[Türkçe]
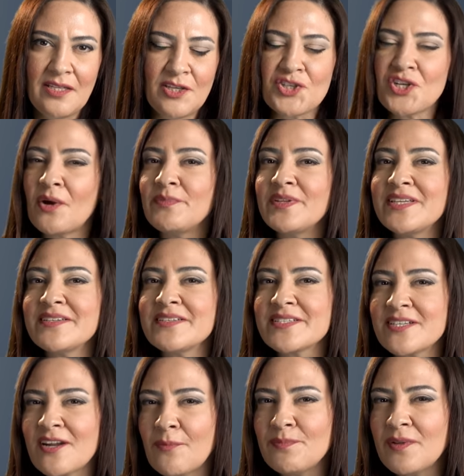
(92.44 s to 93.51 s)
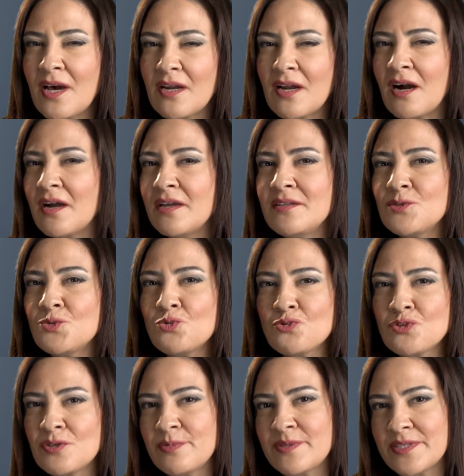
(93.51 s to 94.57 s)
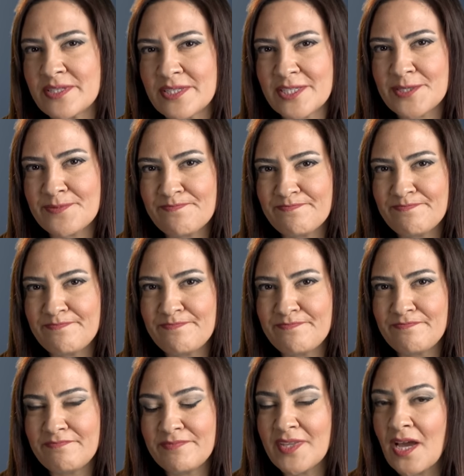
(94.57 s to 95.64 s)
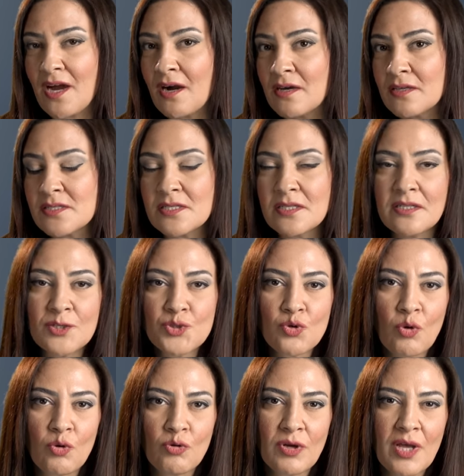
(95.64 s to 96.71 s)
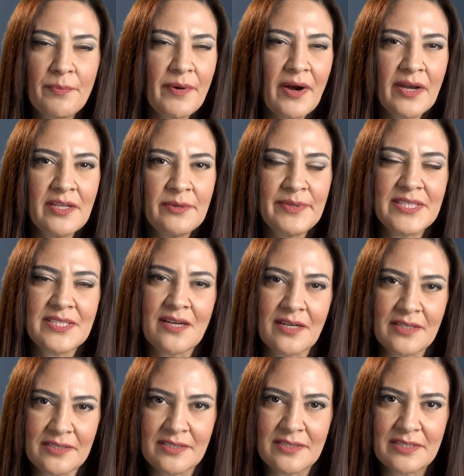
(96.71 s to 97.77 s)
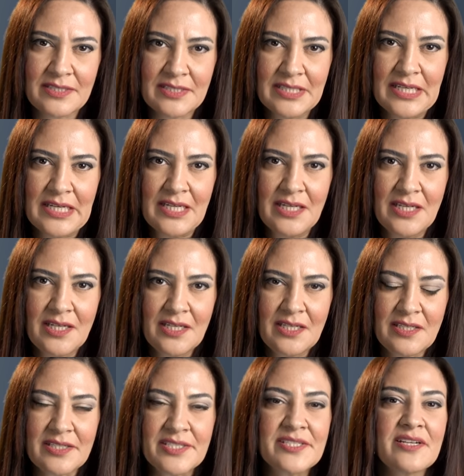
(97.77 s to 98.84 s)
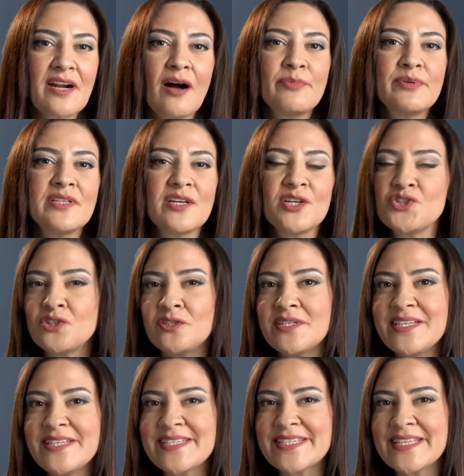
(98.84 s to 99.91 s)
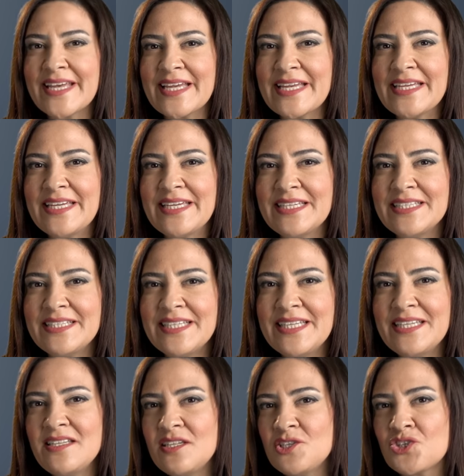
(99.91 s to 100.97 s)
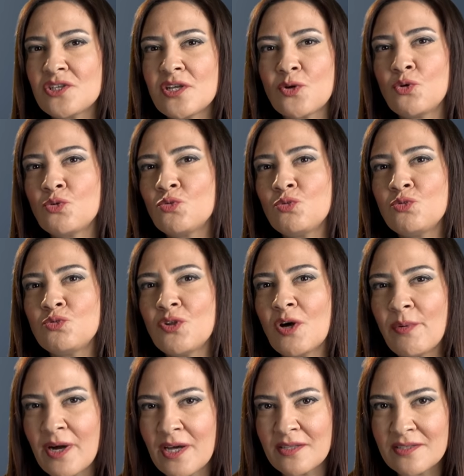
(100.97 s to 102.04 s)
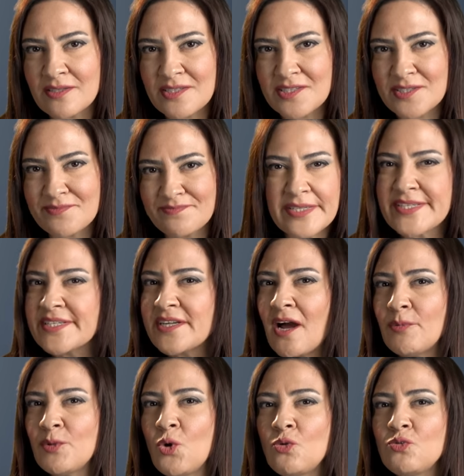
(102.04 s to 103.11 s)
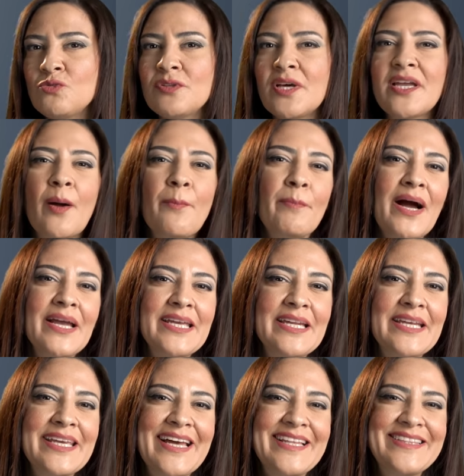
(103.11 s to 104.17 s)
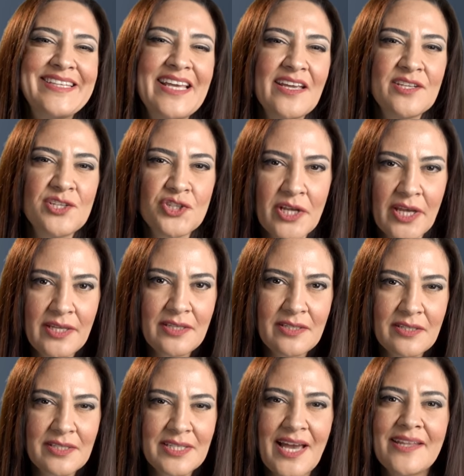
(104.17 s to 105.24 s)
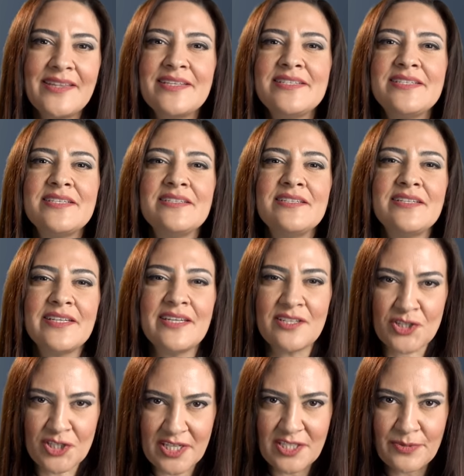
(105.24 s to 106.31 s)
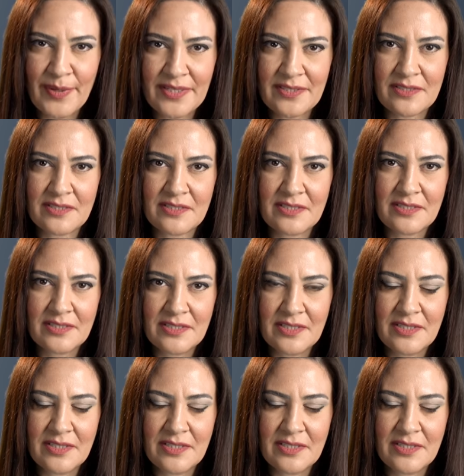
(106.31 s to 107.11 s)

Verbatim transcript: Yaşamdaki ızdıraplar aynı tuz gibidir. Ne az ne de çok, hep aynı miktardadır. Izdırabın acılığı ise neyin içine konulduğuna bağlıdır. Izdırabın olduğunda yapman gereken tek şey kendi zihnini genişletmektir.